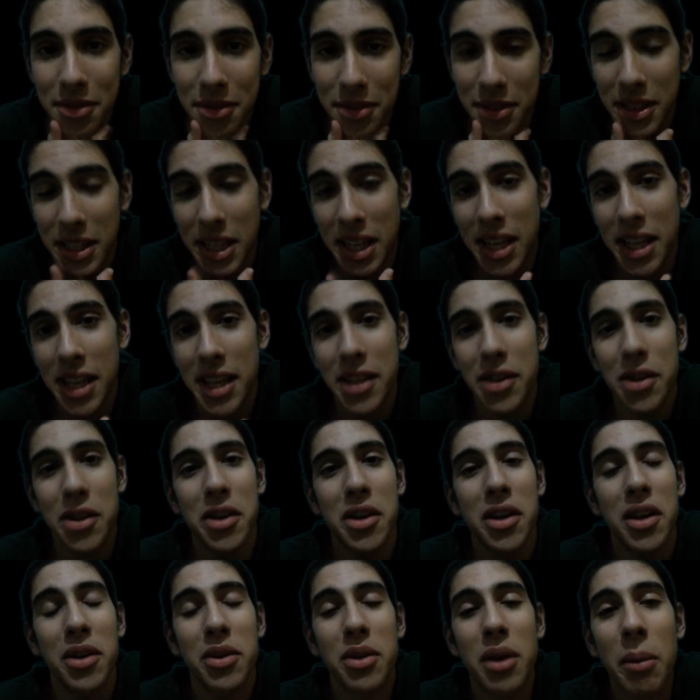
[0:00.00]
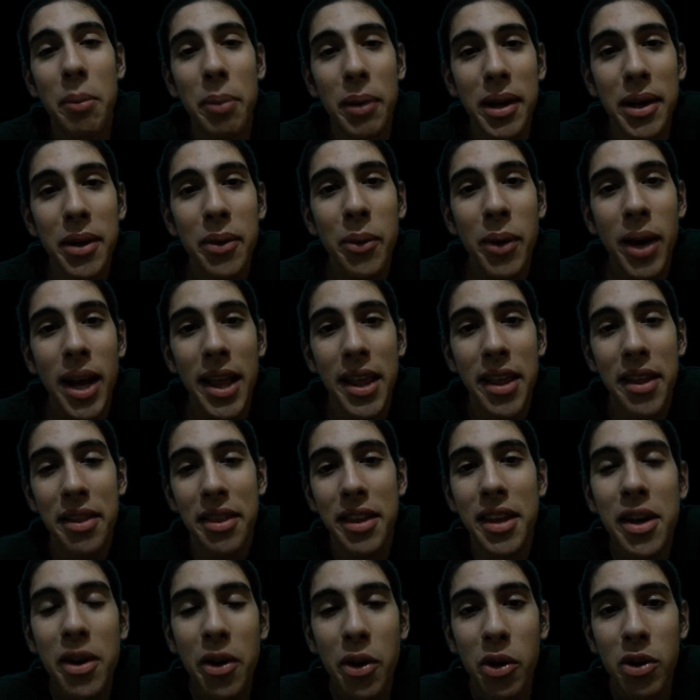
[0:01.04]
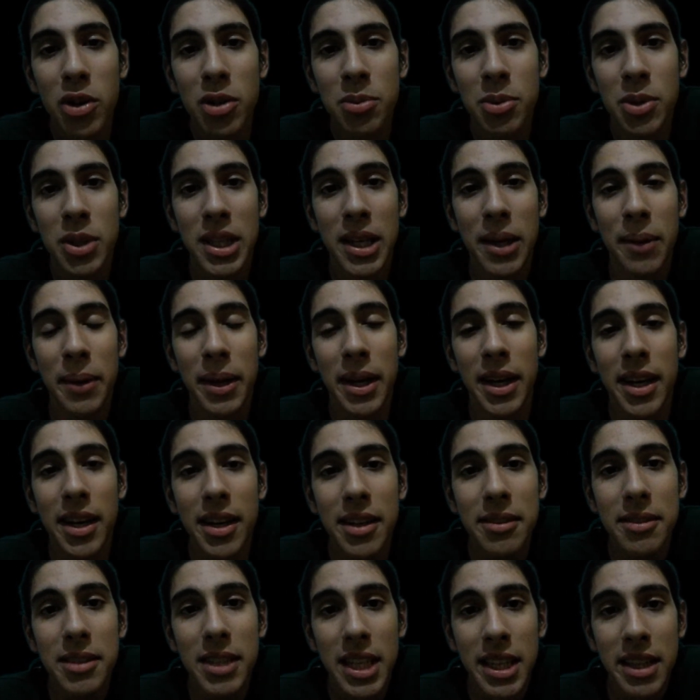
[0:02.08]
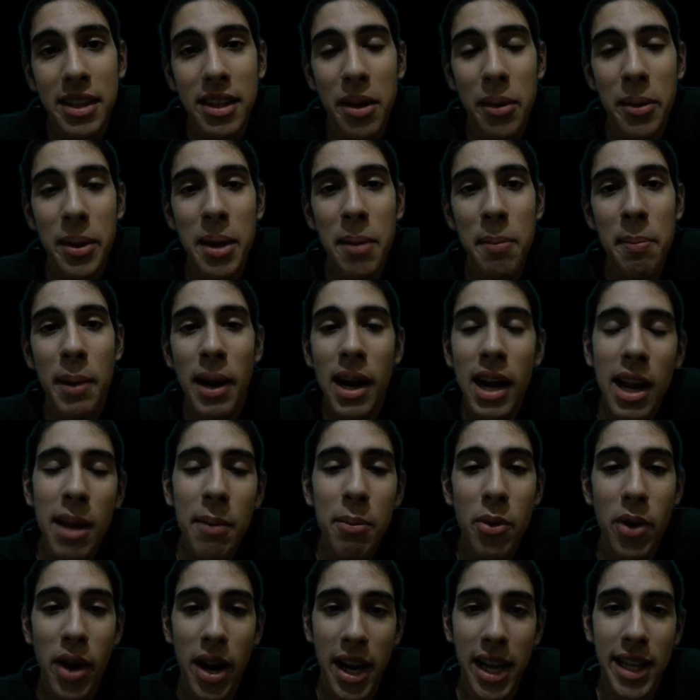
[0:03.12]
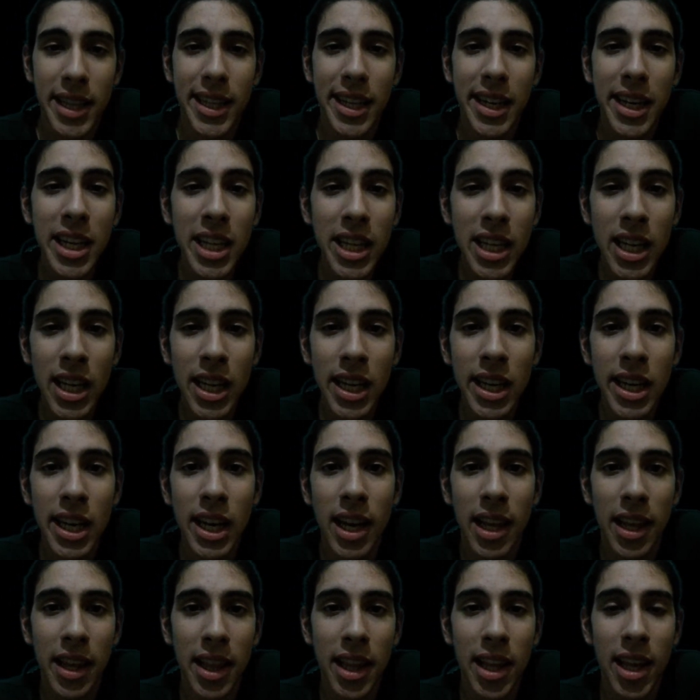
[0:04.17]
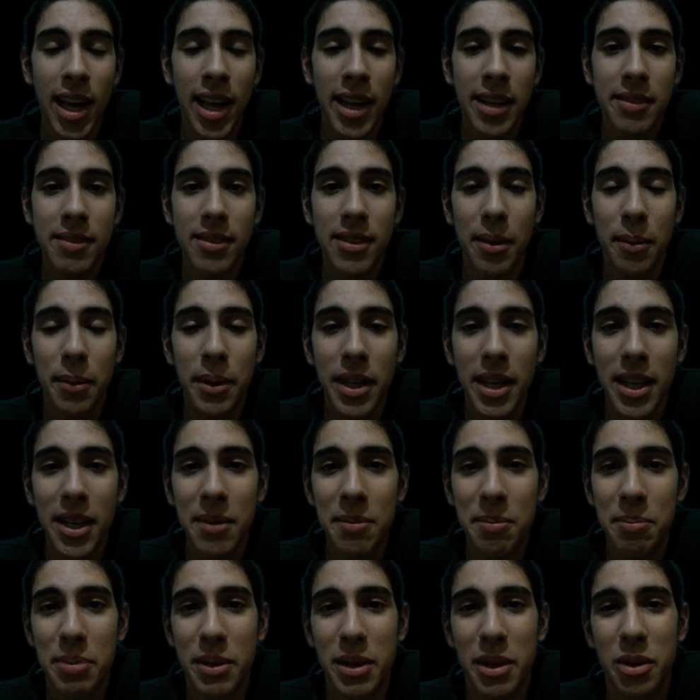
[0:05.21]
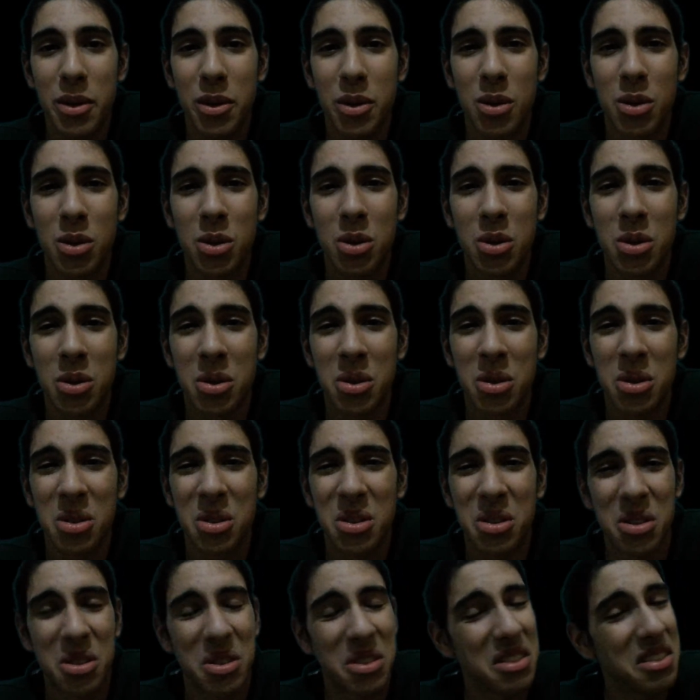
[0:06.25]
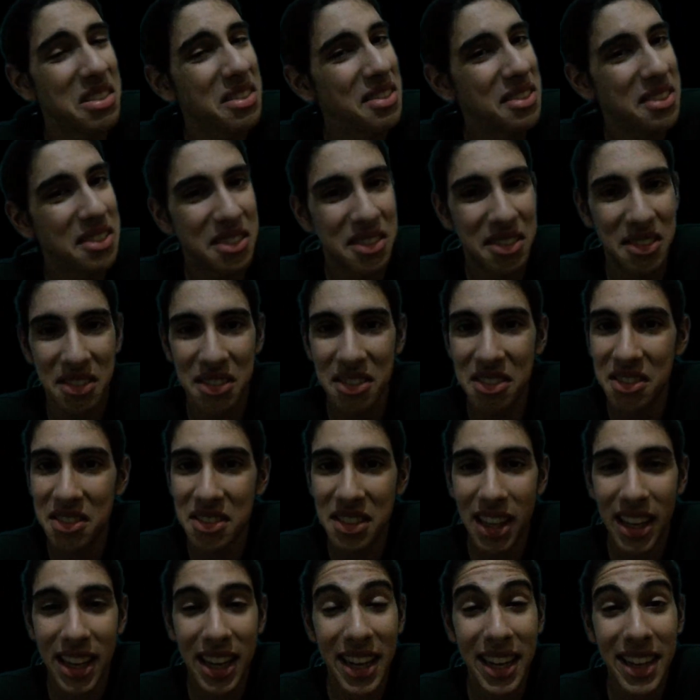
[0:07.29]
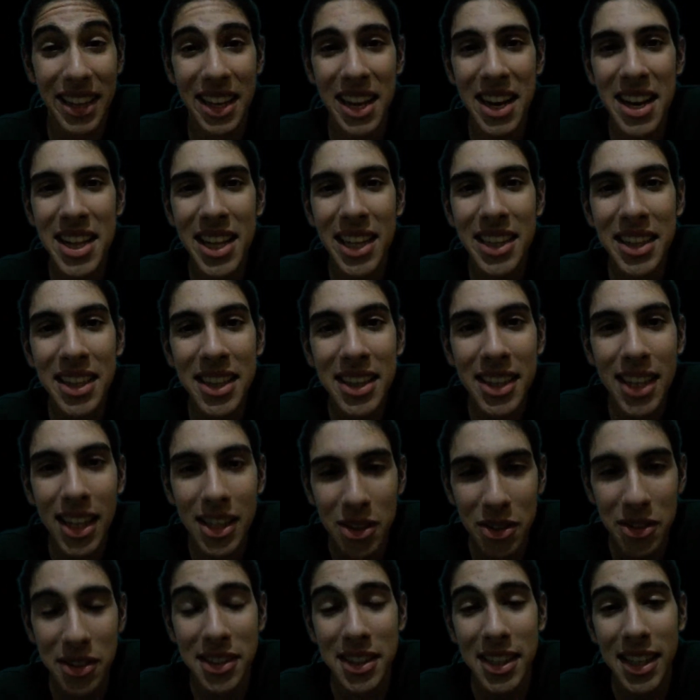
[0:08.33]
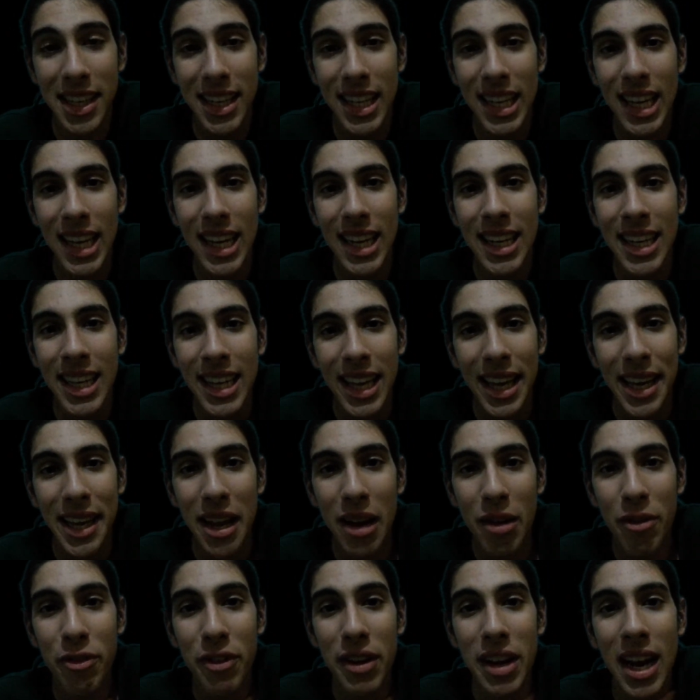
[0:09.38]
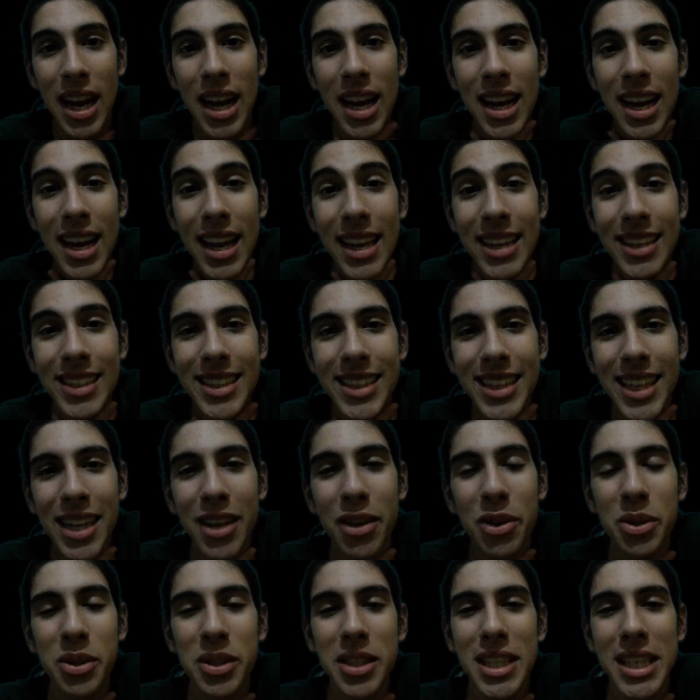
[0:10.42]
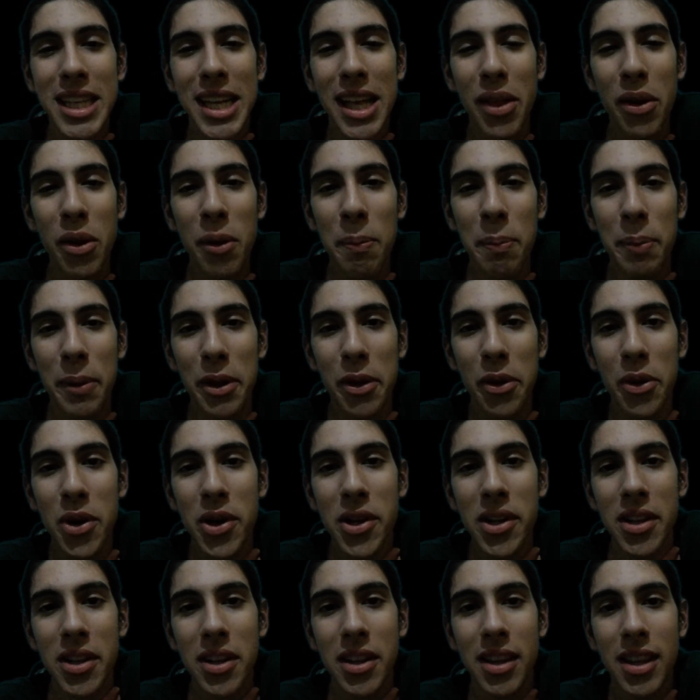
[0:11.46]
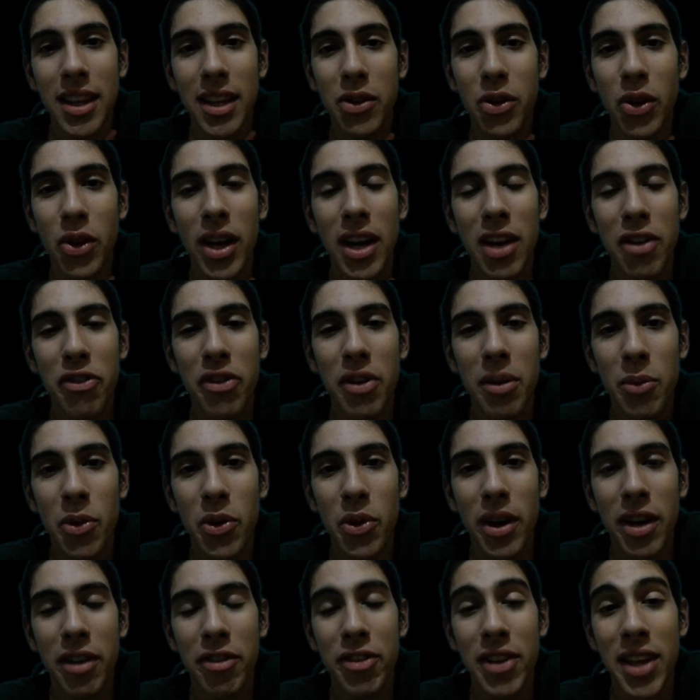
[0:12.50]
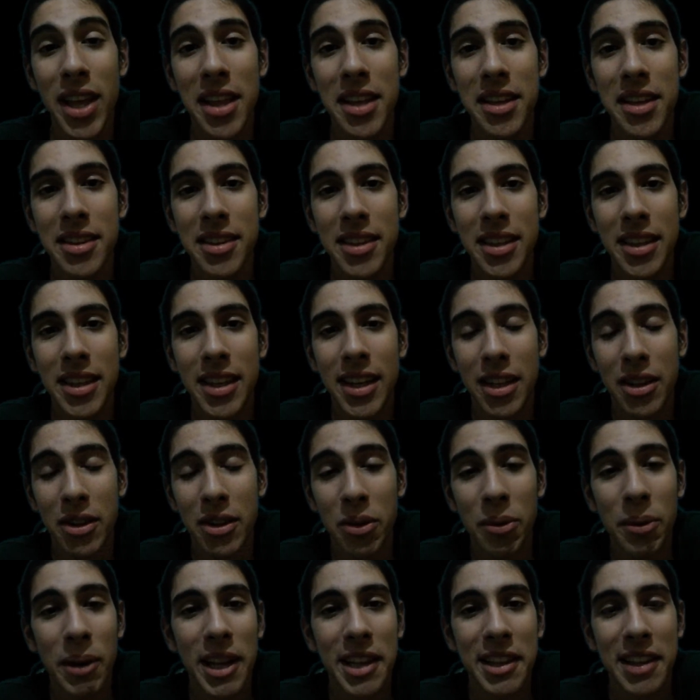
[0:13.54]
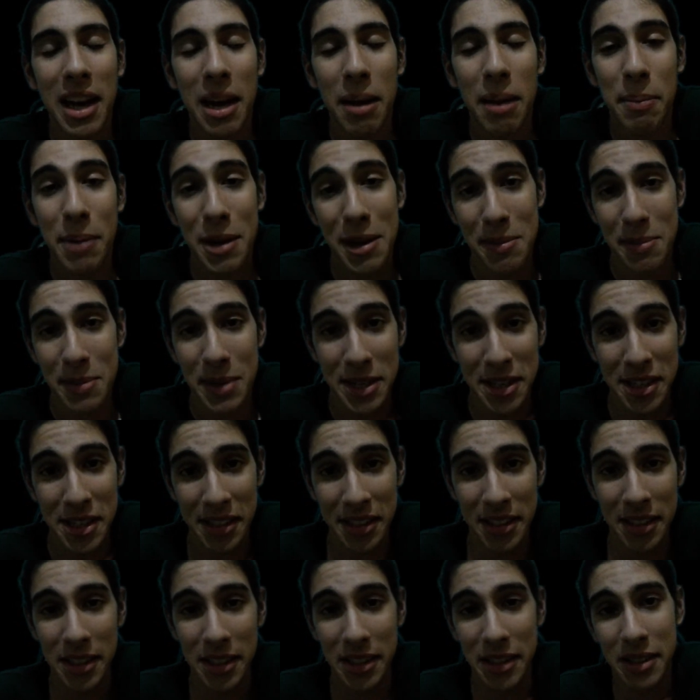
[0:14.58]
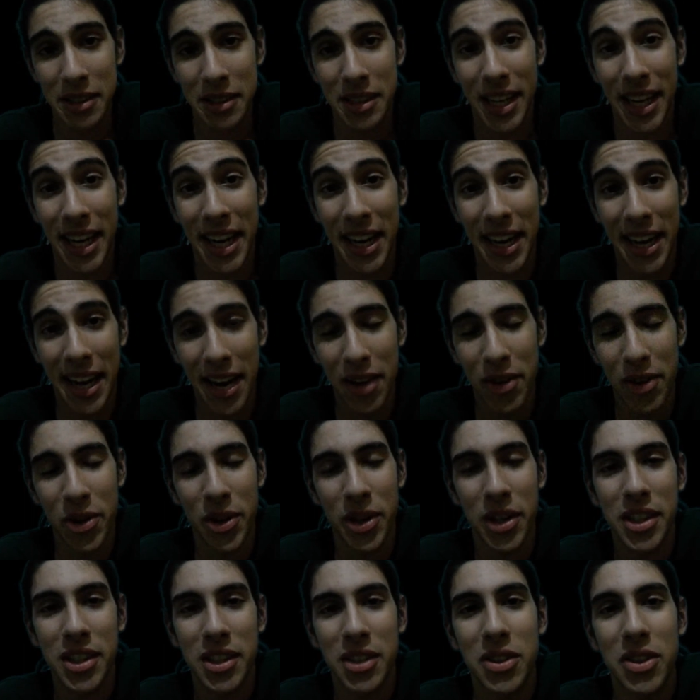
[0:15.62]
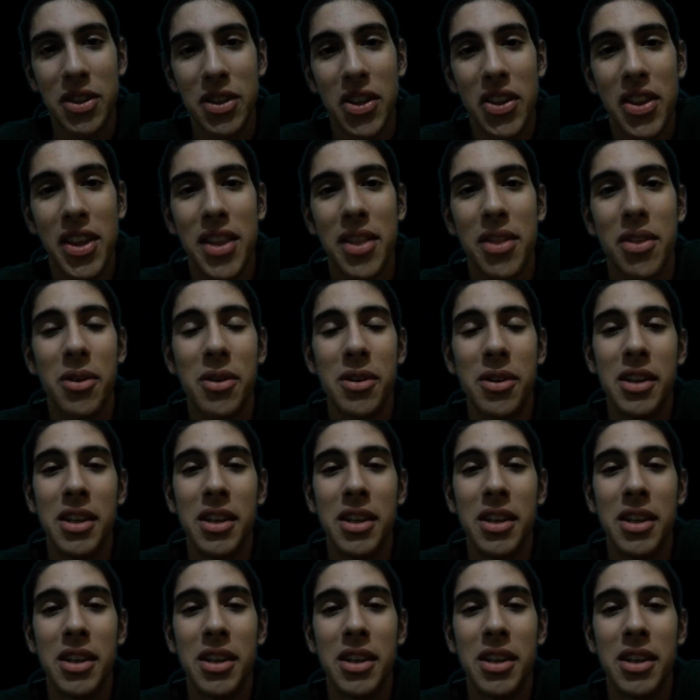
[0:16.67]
es que yo creo que es una película de 5, ¿no? Porque a ver, está bien para la época que tenía, la idea está bien, pero es que tiene tanta tontería y el final está considerado el peor de toda la filmografía de este director Brian de la Palma, ¿eh? O sea, que cago lo que os estoy diciendo.